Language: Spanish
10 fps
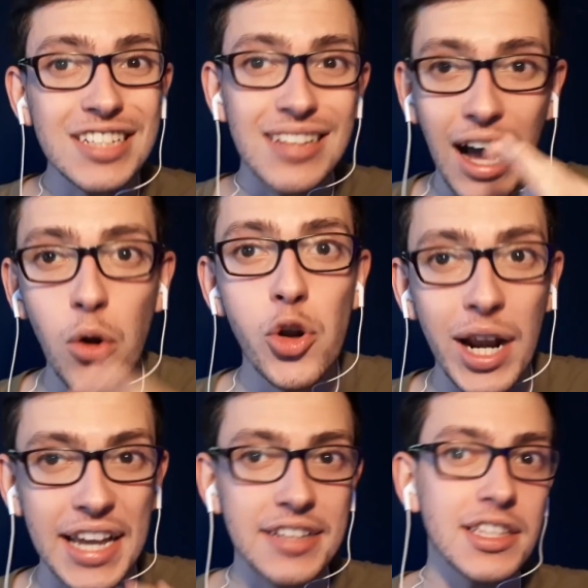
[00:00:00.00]
3 a
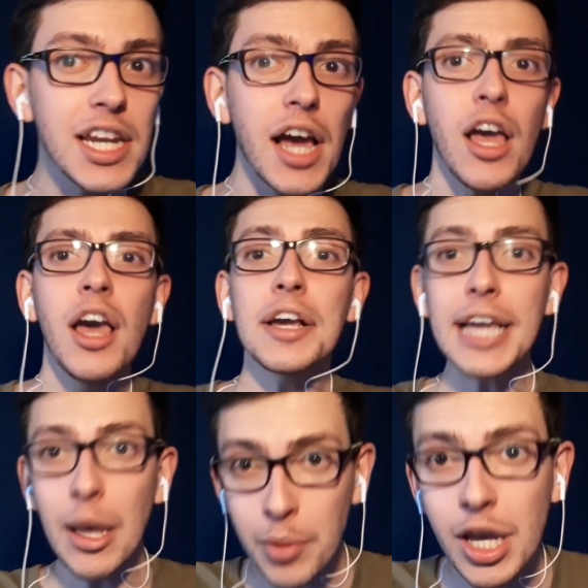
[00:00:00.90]
1 Argentina
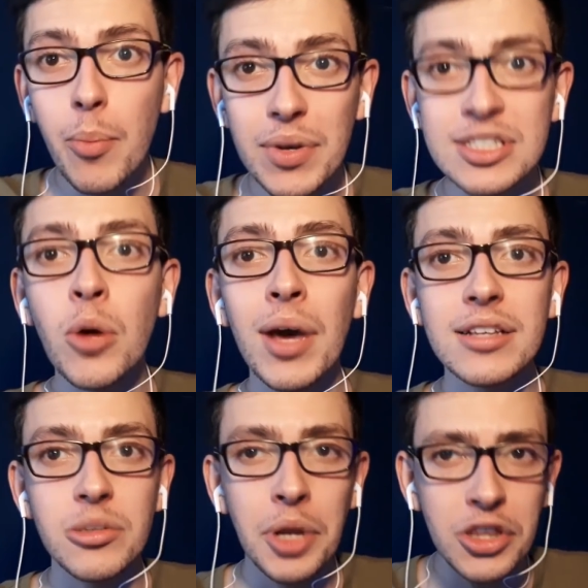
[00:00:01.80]
que había empezado
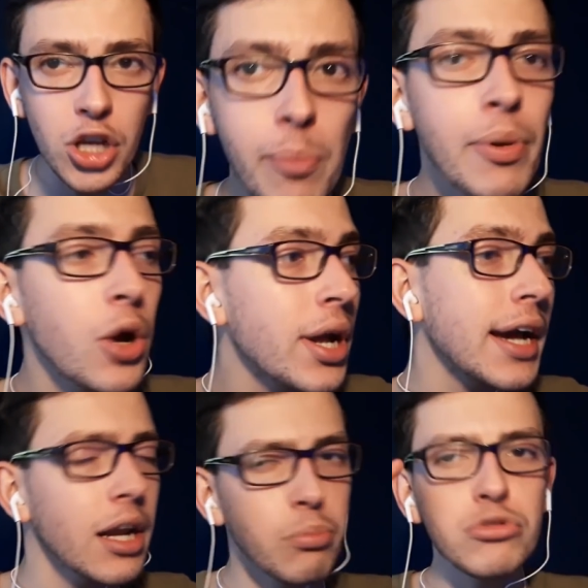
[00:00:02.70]
mal las eliminatorias, pero
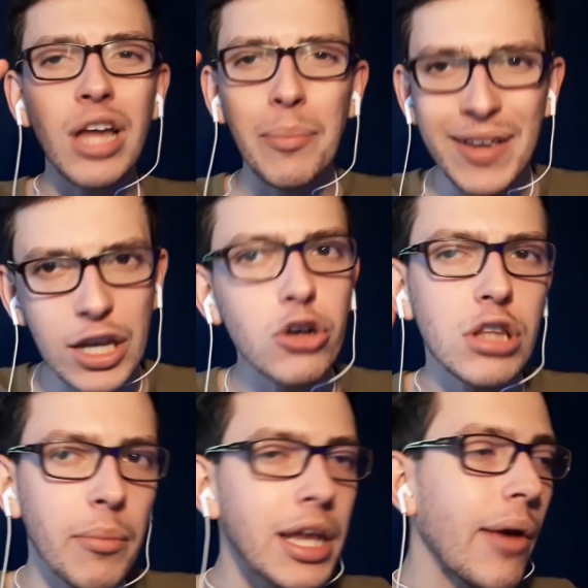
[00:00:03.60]
ahora que repunta
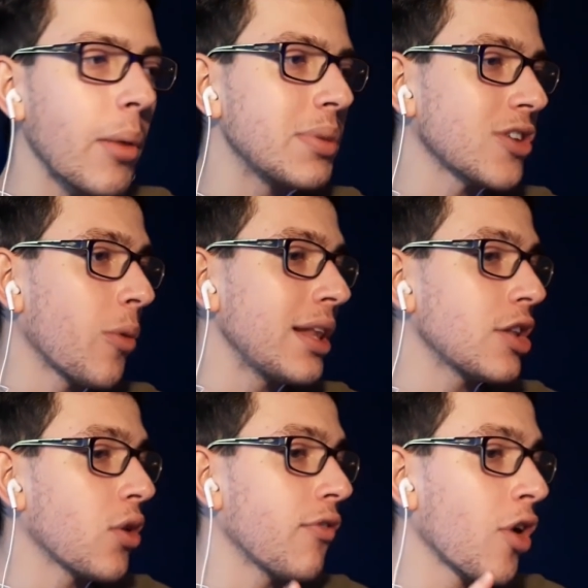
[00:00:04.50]
México también había empezado
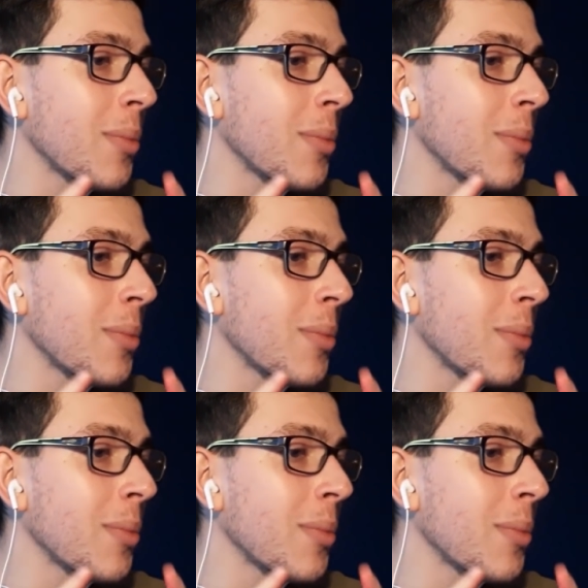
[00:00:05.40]
mal de todas